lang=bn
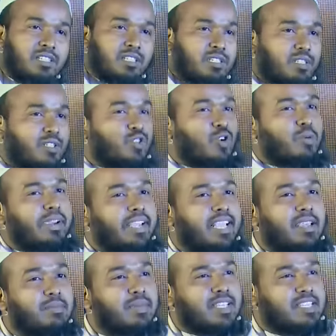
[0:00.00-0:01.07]
তো সবাইকে
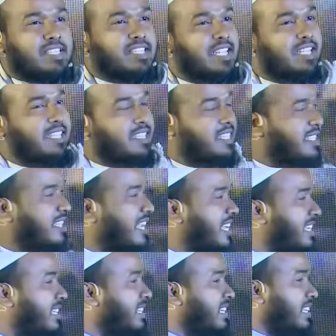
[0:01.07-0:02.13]
মেসেজটা দিতে চাই
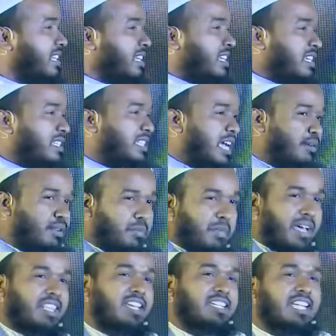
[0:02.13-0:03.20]
যে আমি
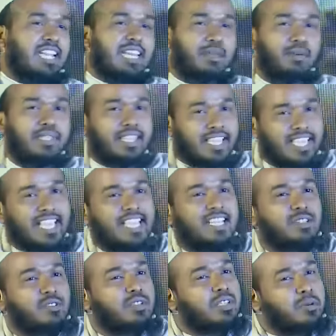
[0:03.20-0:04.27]
মাদ্রাসা লেভেল থেকে এসে
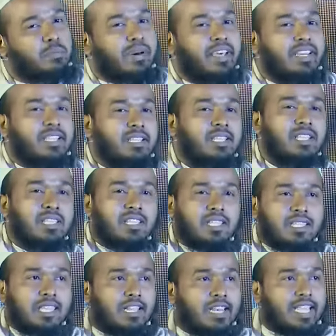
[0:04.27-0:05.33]
যদি পারি
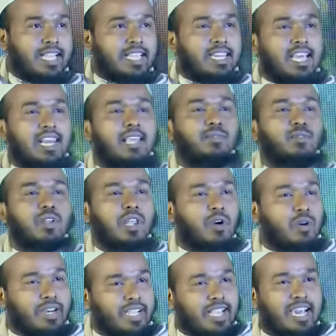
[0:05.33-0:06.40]
তাহলে এখানে আলহামদুলিল্লাহ
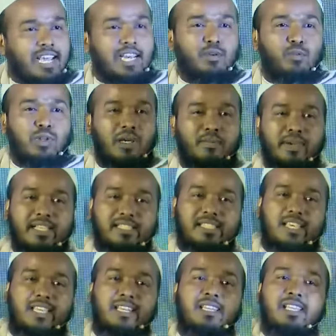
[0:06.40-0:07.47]
অনেকে আলেমুলামা
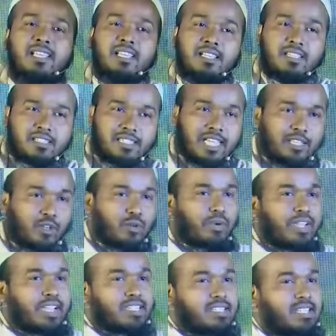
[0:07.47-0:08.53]
আছেন ছাত্র ভাই
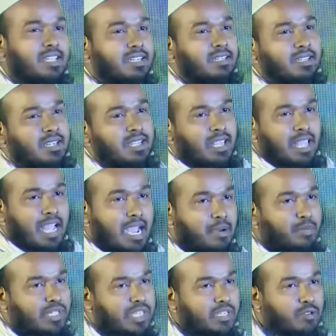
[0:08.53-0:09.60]
আছেন আমি
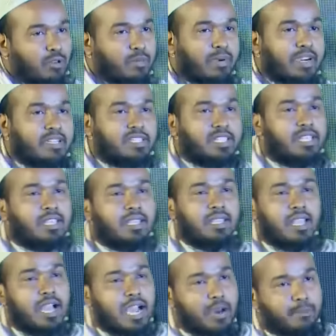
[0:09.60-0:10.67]
যেহেতু পারছি
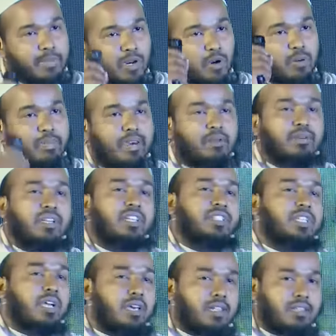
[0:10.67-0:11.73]
আপনারাও পারবেন
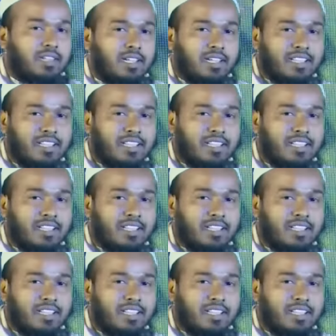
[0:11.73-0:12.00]
ইনশাআল্লাহ